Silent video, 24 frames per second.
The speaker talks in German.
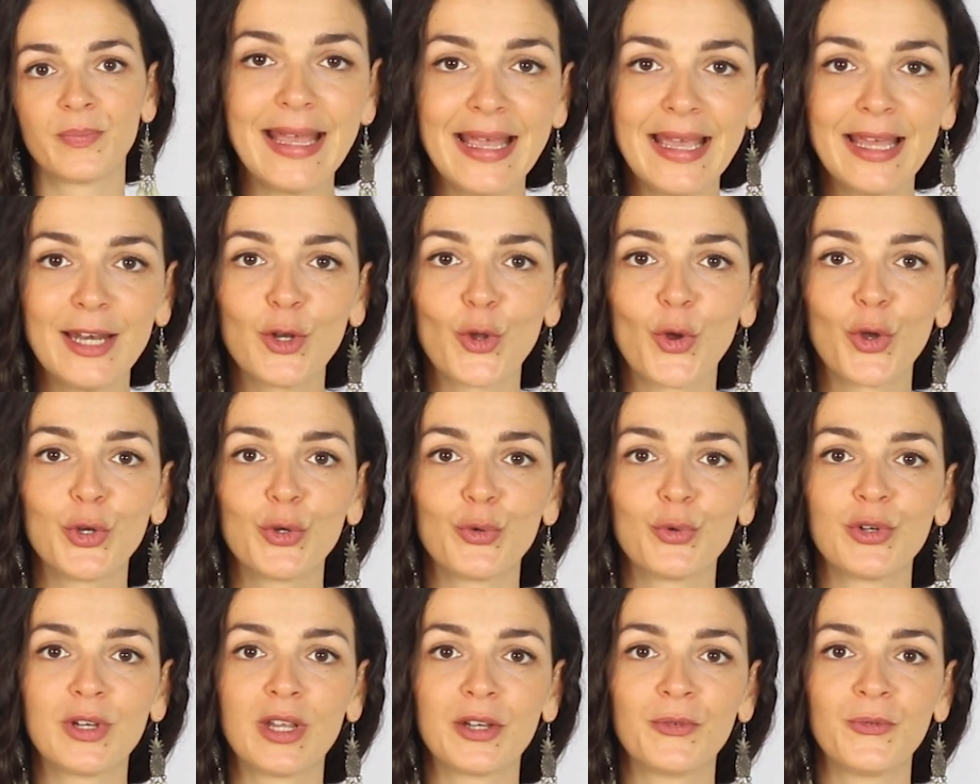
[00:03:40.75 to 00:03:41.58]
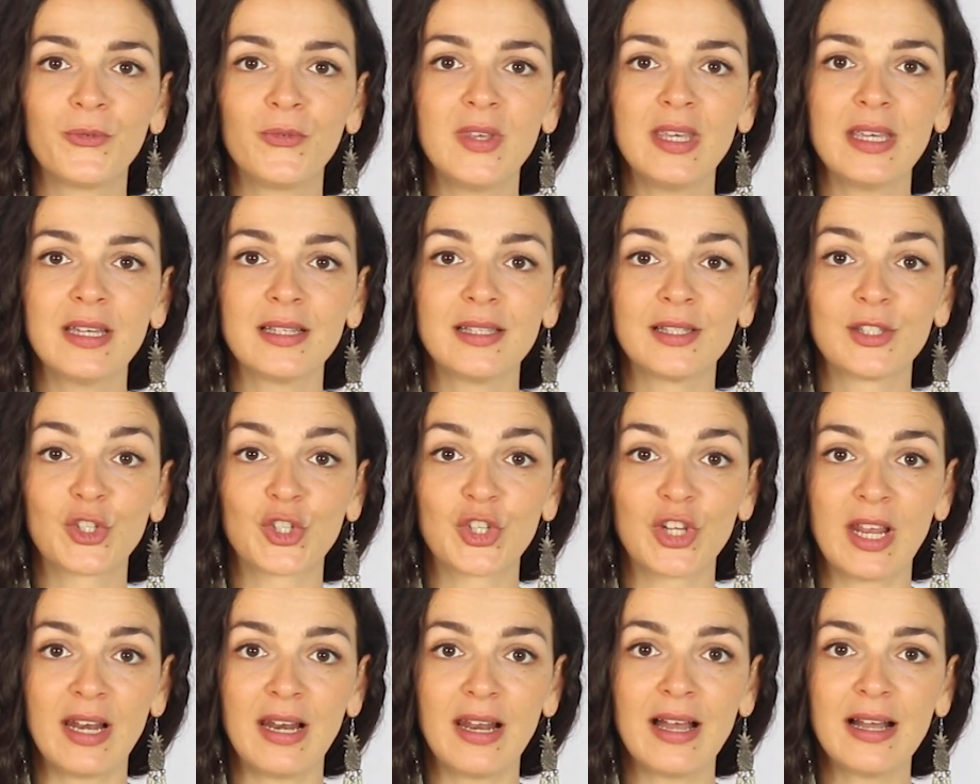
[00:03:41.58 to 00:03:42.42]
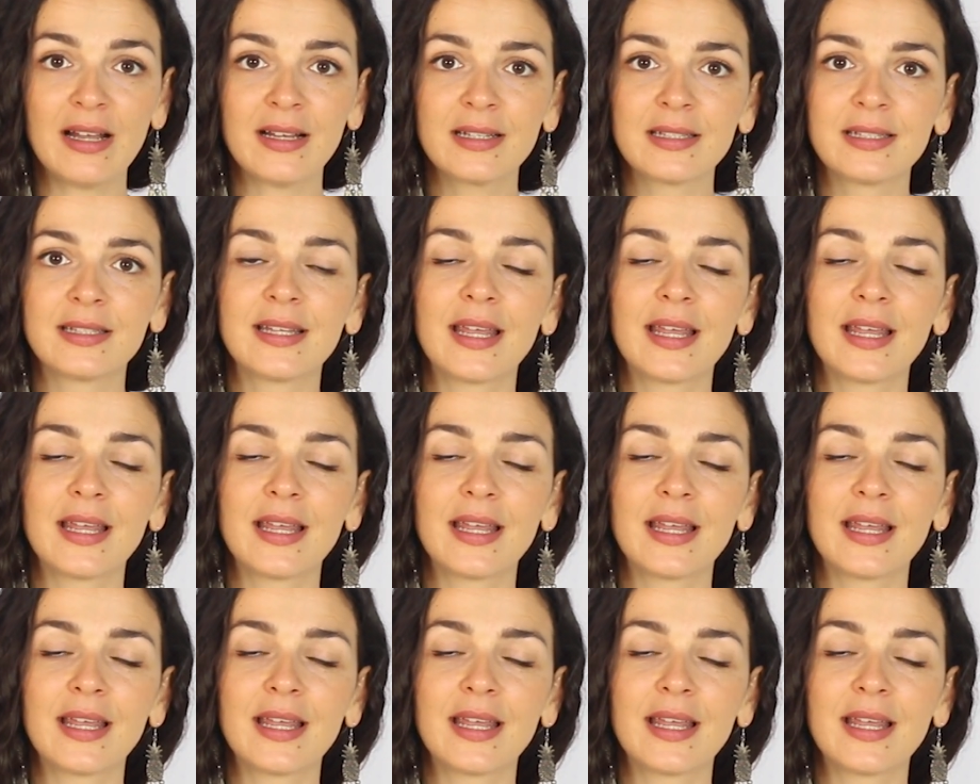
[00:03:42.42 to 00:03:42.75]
E904 ist Shellac,